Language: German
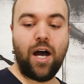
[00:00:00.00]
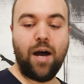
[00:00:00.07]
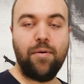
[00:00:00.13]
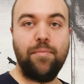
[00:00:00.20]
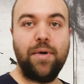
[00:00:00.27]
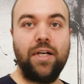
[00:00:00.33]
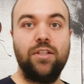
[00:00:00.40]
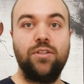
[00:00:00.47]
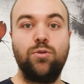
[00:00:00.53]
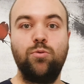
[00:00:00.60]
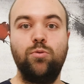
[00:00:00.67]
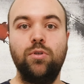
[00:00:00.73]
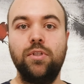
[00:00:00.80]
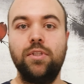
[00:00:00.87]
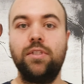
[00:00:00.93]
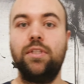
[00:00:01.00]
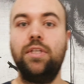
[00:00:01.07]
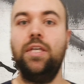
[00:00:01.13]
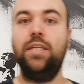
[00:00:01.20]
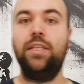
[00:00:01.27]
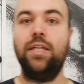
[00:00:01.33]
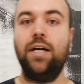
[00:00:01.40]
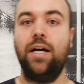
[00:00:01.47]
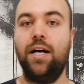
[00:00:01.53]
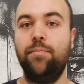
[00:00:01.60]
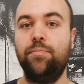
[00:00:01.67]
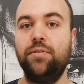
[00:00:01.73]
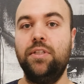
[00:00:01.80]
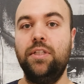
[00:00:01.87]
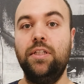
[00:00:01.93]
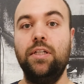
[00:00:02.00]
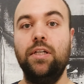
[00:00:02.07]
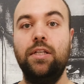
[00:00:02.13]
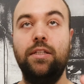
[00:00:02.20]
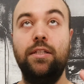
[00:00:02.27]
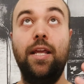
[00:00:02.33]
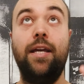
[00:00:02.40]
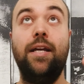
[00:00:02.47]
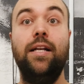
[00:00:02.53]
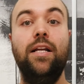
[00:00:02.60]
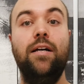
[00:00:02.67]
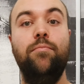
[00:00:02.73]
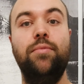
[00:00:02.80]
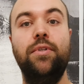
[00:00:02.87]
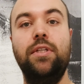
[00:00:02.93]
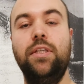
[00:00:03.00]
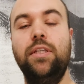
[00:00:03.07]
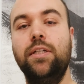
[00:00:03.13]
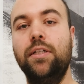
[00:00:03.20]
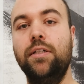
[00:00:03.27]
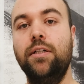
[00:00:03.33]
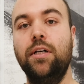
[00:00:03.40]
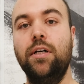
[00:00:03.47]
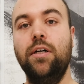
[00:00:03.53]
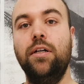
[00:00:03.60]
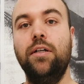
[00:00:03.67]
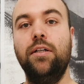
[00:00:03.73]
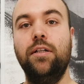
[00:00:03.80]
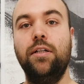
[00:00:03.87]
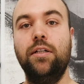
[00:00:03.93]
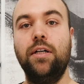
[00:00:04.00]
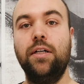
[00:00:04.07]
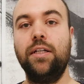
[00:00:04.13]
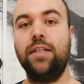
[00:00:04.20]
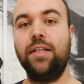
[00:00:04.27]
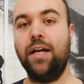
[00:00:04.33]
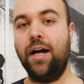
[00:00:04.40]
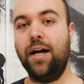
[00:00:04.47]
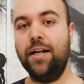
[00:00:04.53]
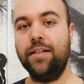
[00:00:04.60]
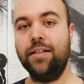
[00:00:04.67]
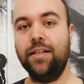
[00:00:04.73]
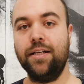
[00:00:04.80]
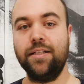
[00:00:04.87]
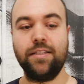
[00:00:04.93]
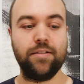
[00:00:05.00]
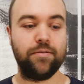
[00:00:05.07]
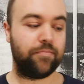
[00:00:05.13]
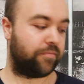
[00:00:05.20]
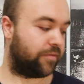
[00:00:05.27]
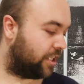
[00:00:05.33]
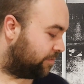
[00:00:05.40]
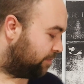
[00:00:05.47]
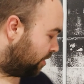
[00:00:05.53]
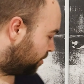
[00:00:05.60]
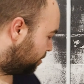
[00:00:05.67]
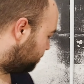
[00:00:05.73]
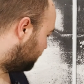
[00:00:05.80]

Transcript: Aber mal ganz kurz, ich habe die Deckenlampe hier äh, kahl gelassen. Ich mache